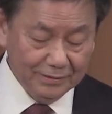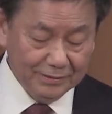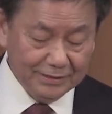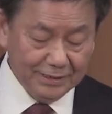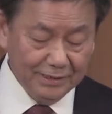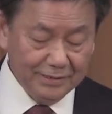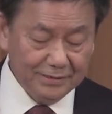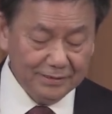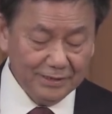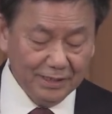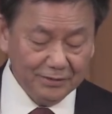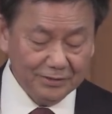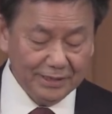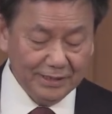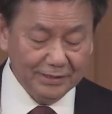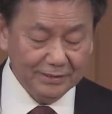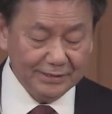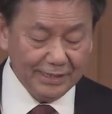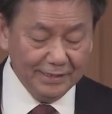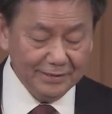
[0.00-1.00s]
晨照
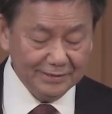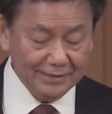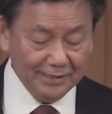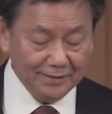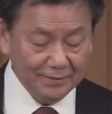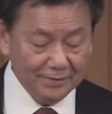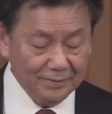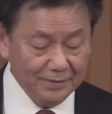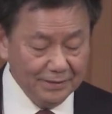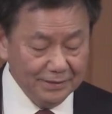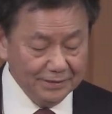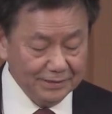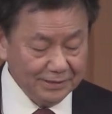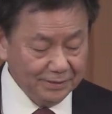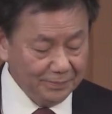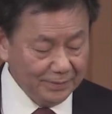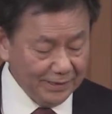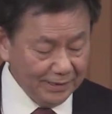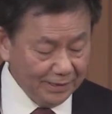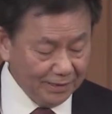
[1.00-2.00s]
在山上
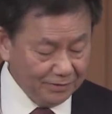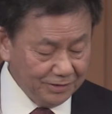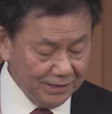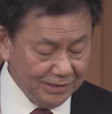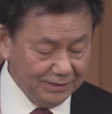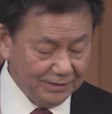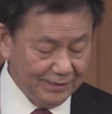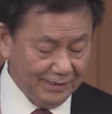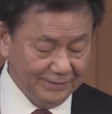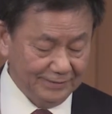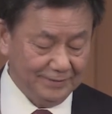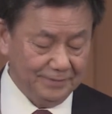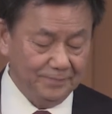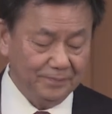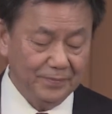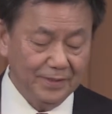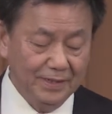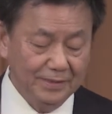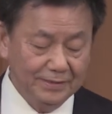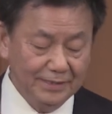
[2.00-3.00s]
是不能够隐藏的；
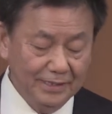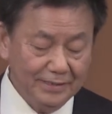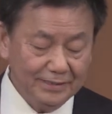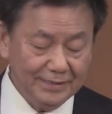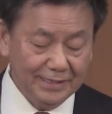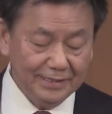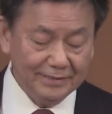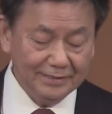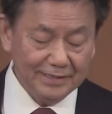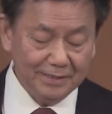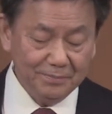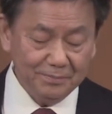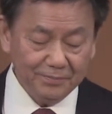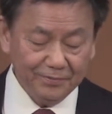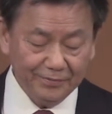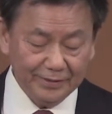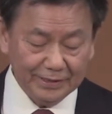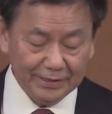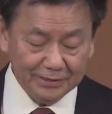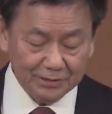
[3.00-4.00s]
人点灯
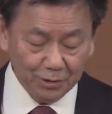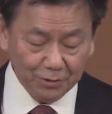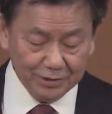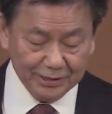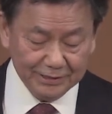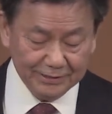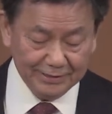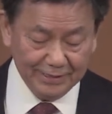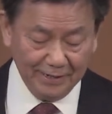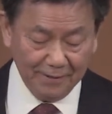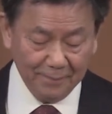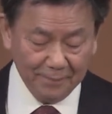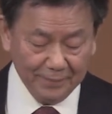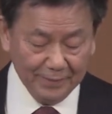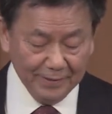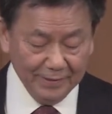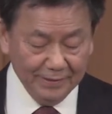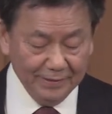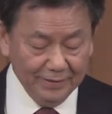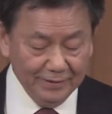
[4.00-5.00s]
放在斗底下，
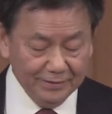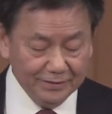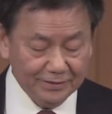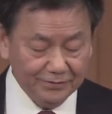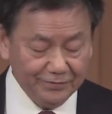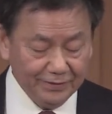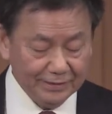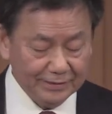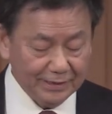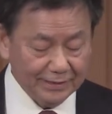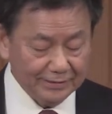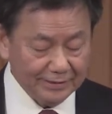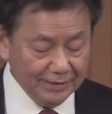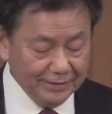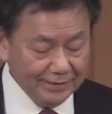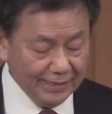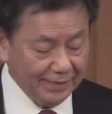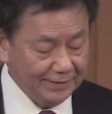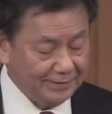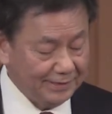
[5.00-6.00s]
是放在
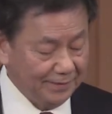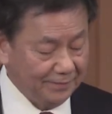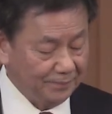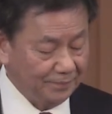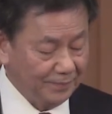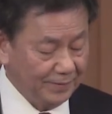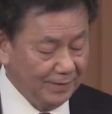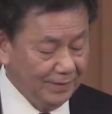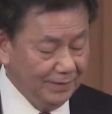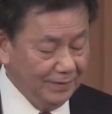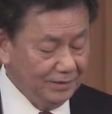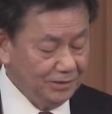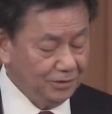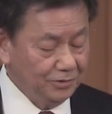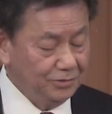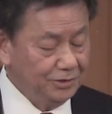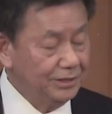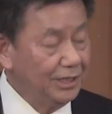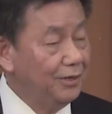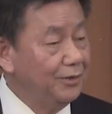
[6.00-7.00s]
灯台上，
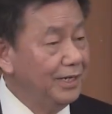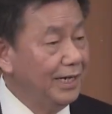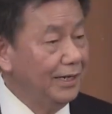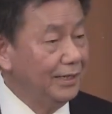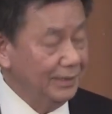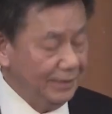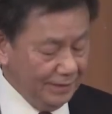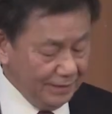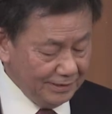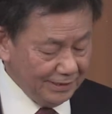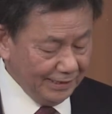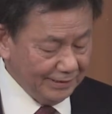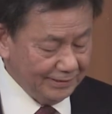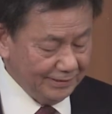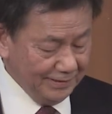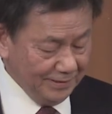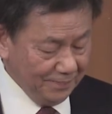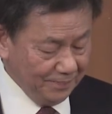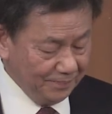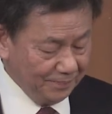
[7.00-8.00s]
就照亮一家
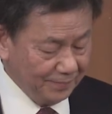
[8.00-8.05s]
的人；